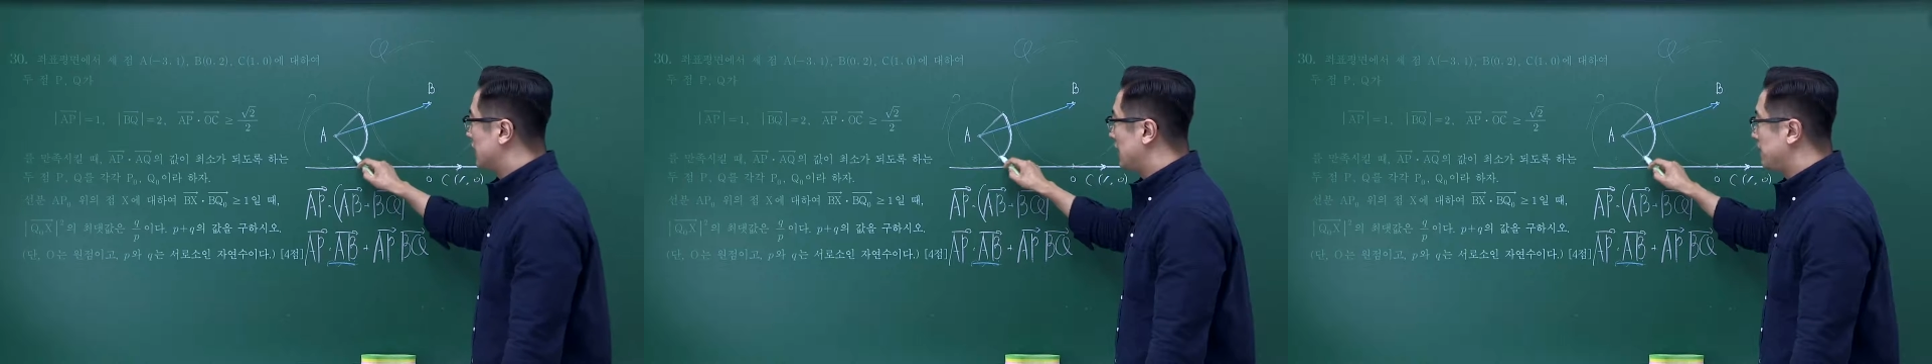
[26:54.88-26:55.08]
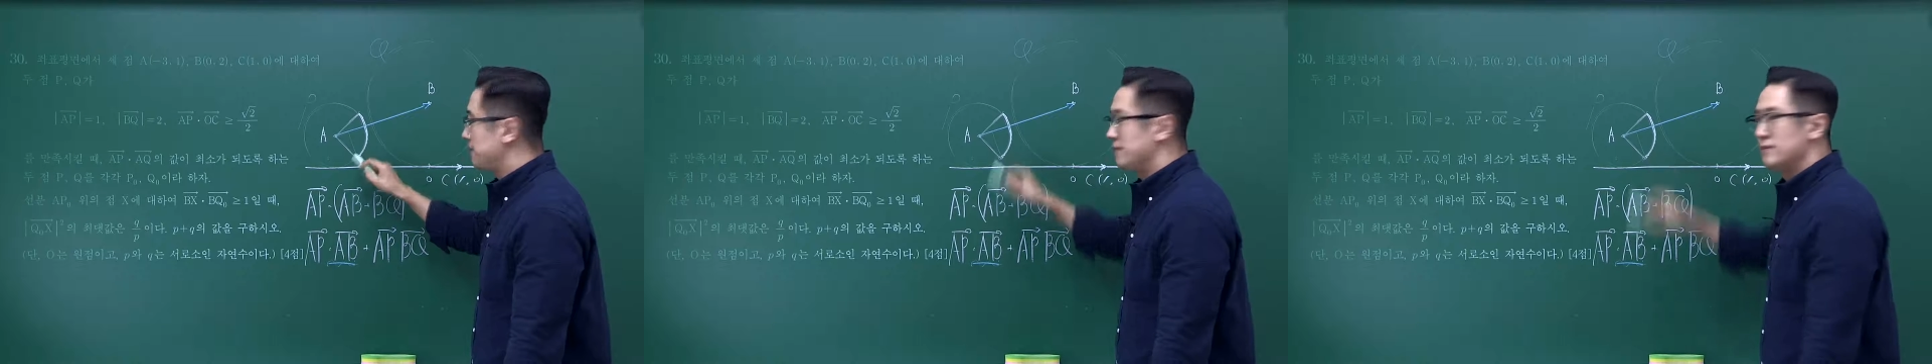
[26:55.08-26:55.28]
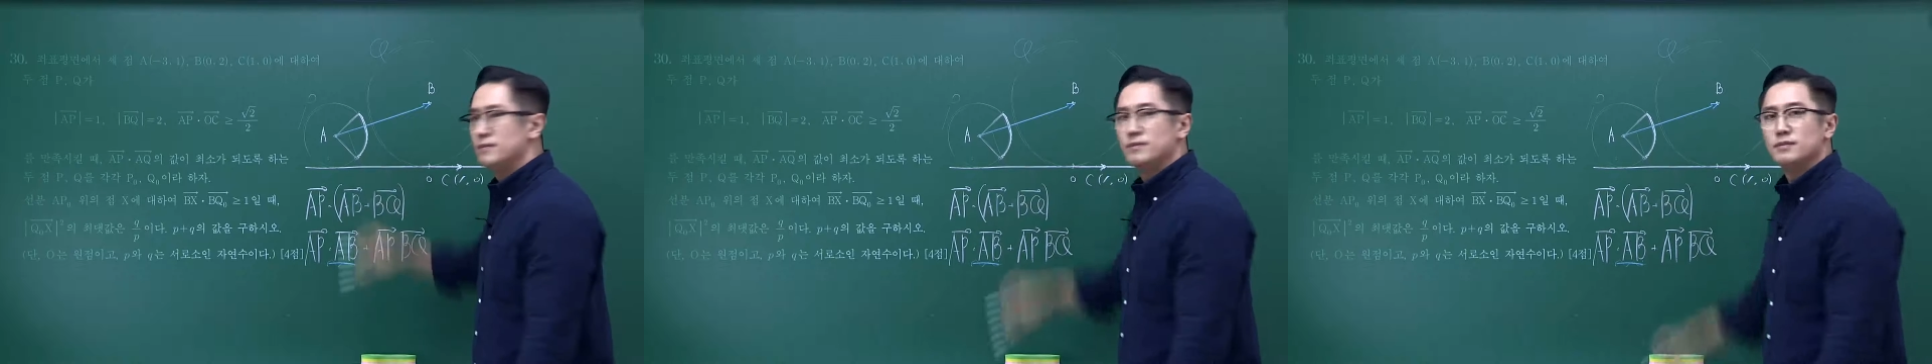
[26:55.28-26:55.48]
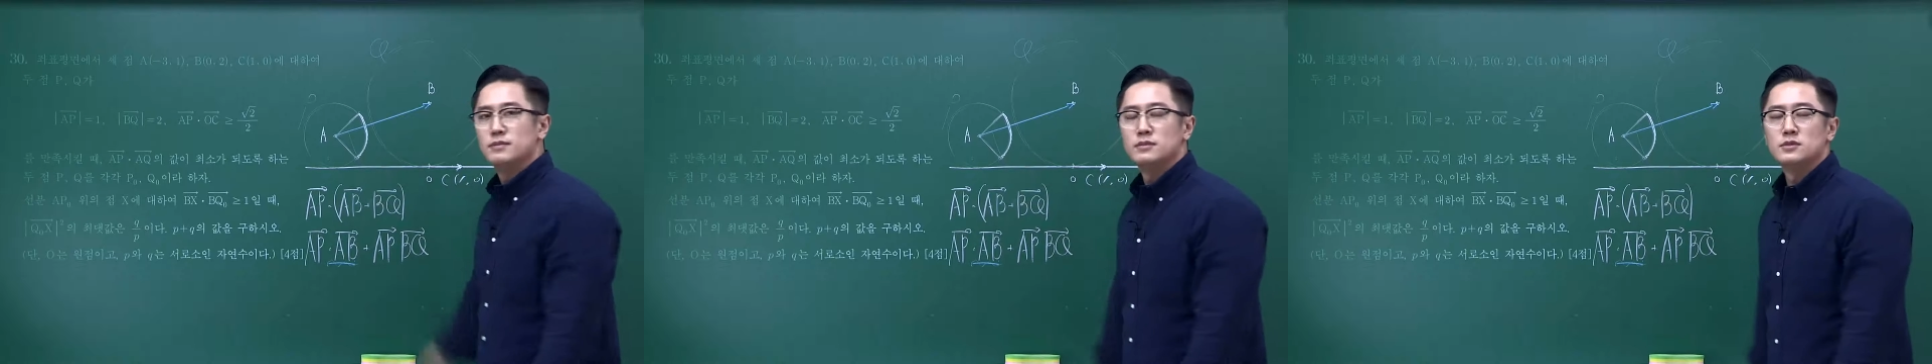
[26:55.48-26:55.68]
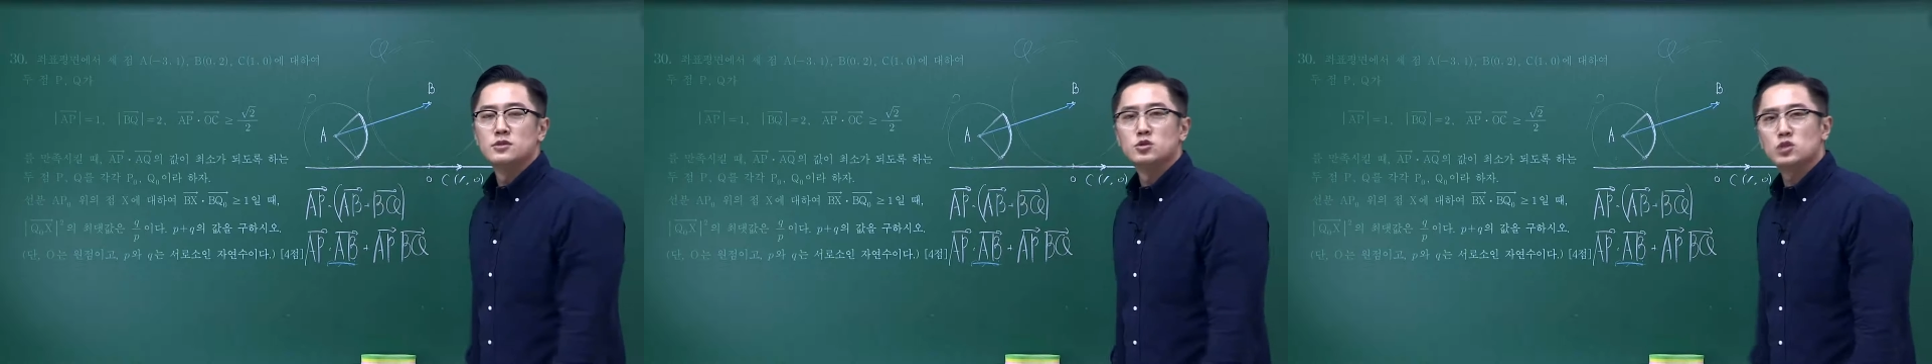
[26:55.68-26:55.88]
값?
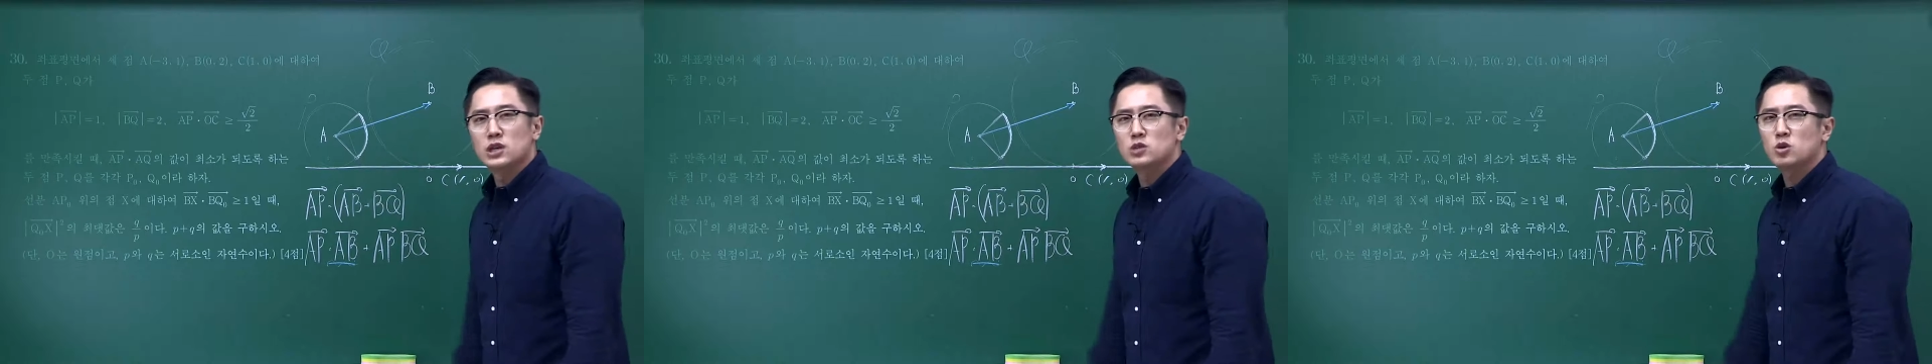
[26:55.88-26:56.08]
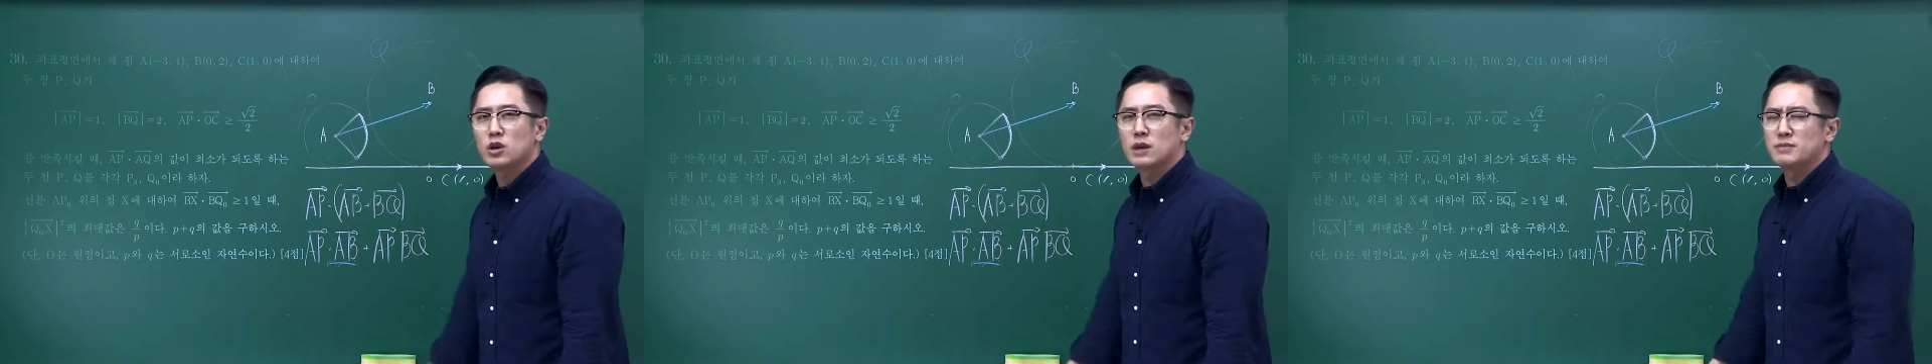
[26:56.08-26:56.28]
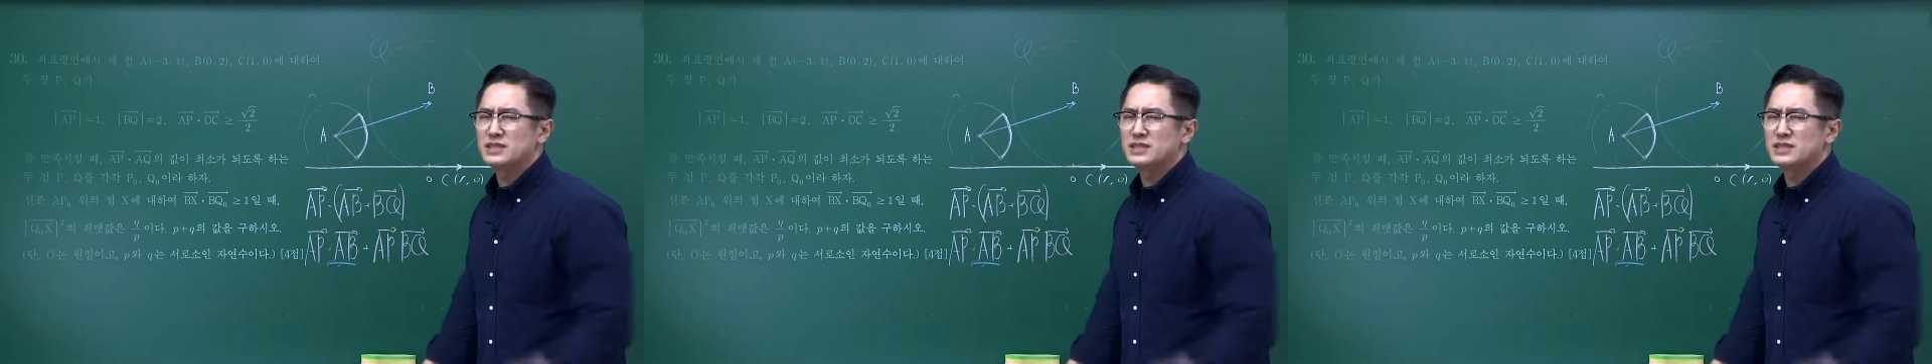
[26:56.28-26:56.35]
최소값.